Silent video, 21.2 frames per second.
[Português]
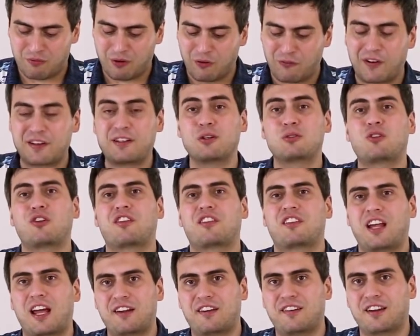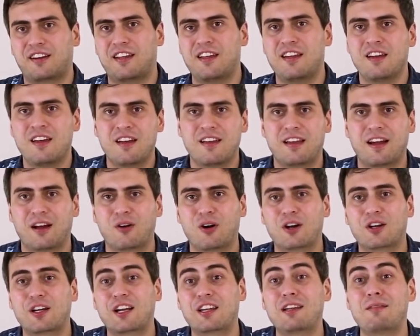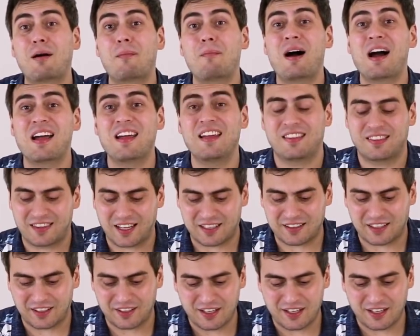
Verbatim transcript: Vamos fazer outros testes aqui, que agora eu quero dar uma marretada